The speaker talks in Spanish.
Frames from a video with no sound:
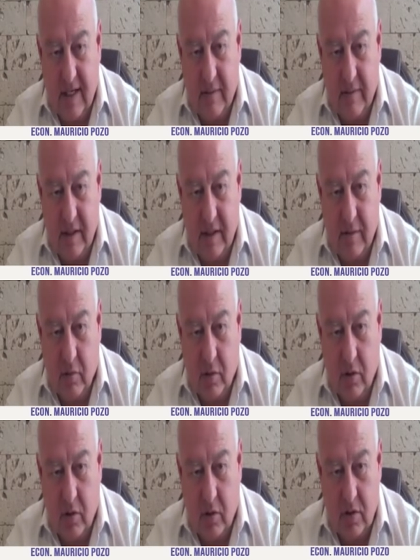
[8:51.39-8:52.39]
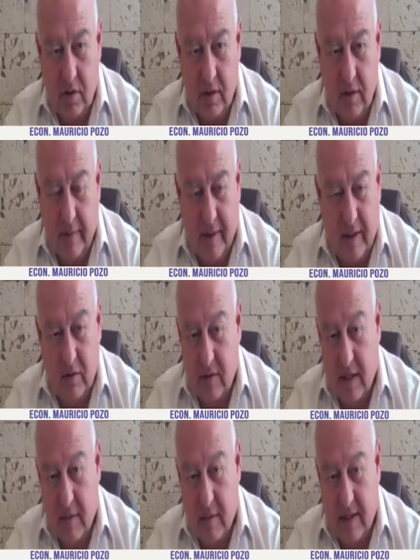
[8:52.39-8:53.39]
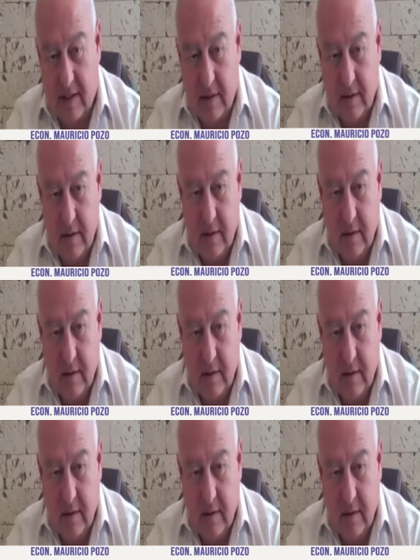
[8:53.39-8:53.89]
a emitir bonos, le va a costar más.